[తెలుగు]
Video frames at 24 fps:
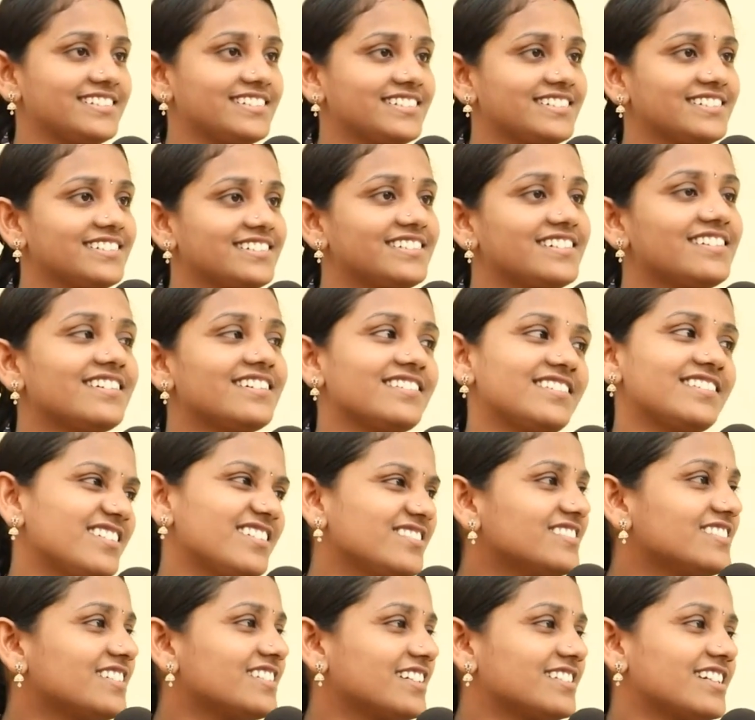ఎందుకని
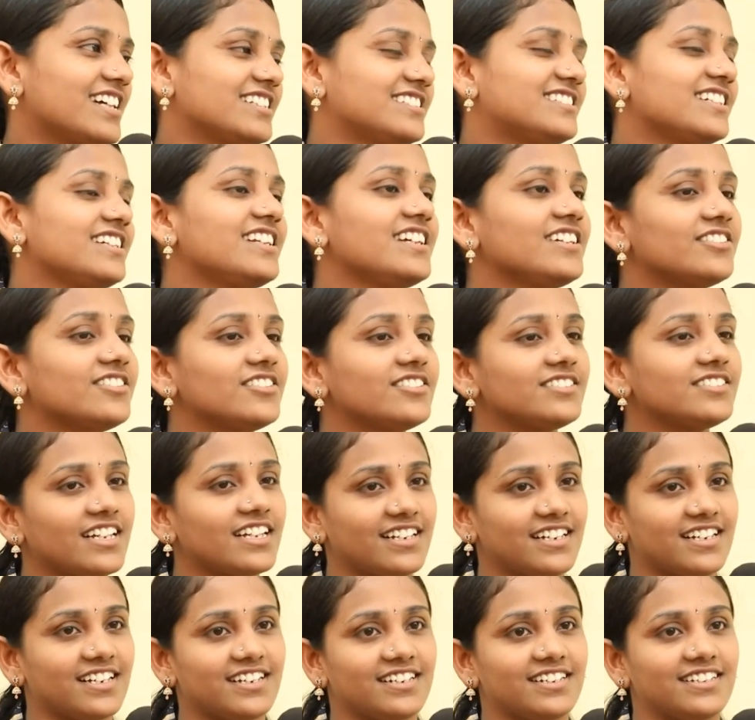తను నాకు నచ్చలేదు
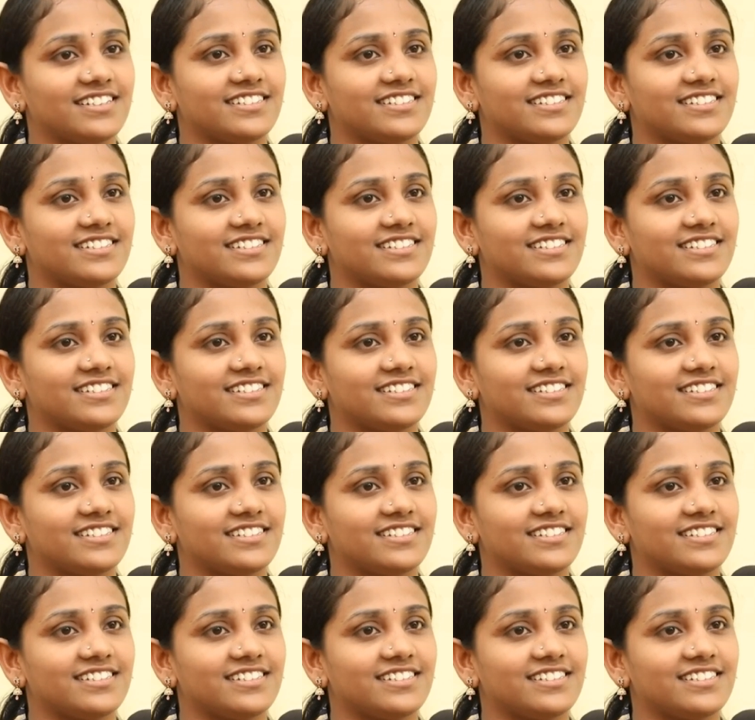తన